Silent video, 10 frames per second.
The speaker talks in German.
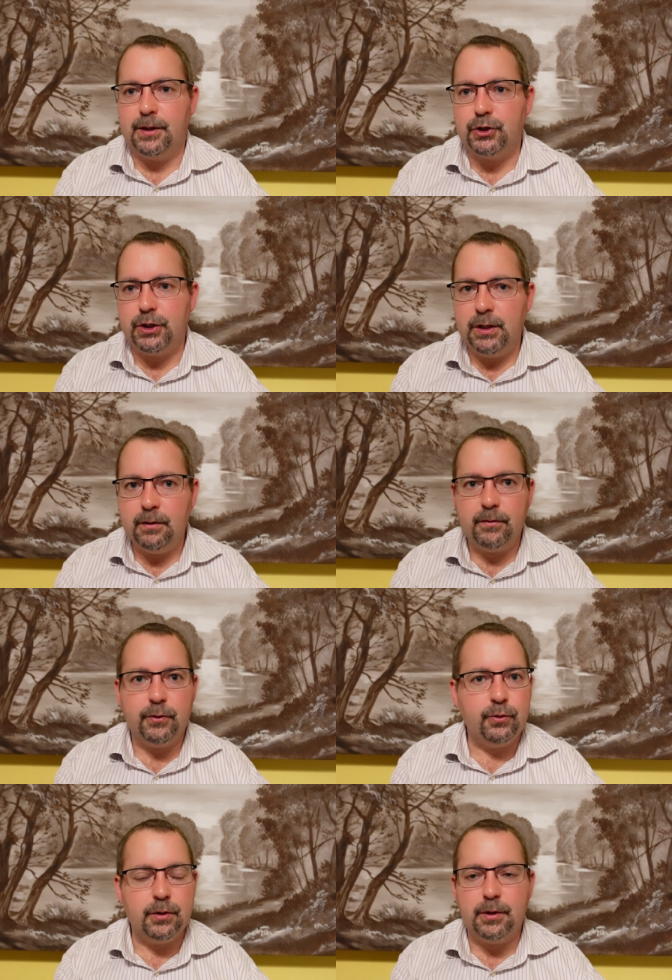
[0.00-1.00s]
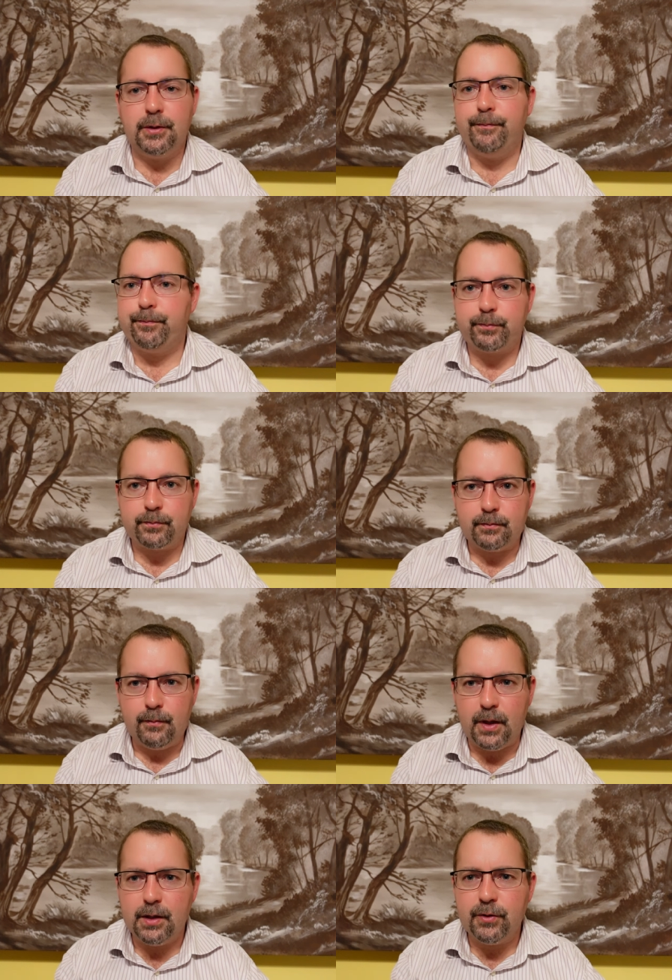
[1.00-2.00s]
gestiegen, was äh,
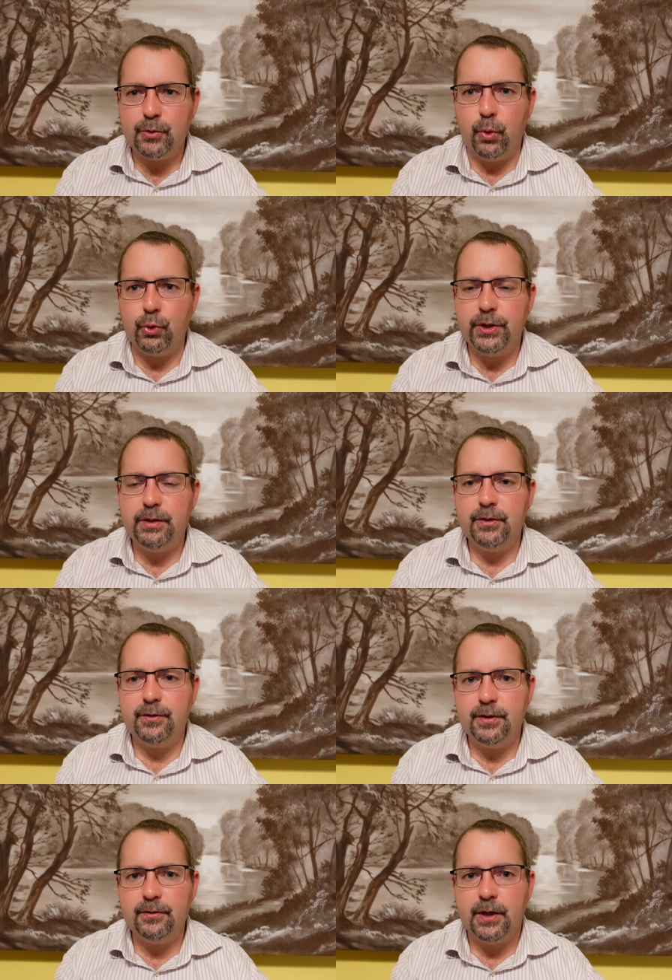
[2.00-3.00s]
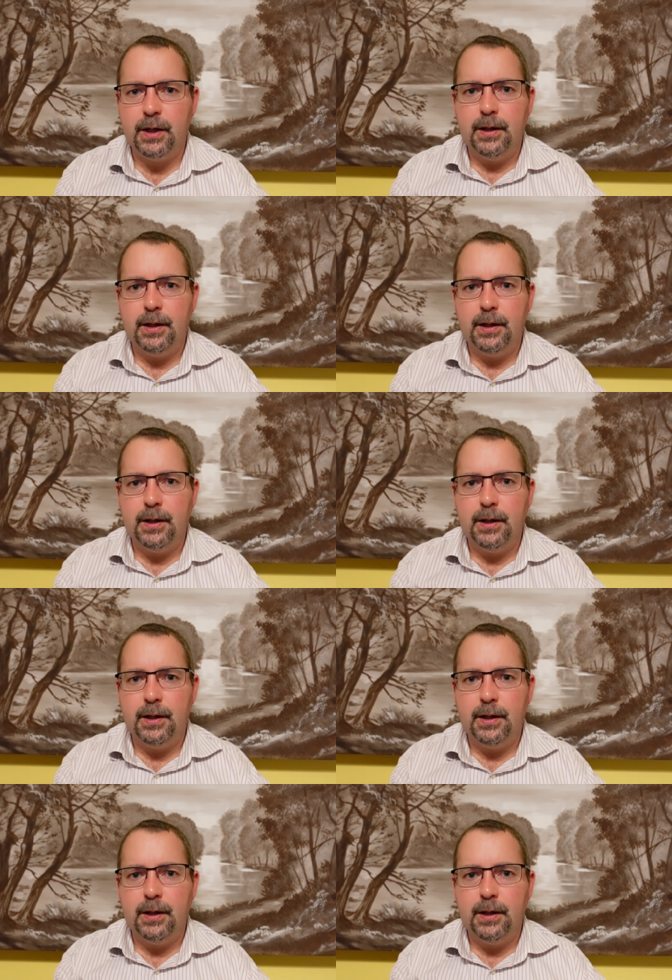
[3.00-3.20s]
etwas Positives ist,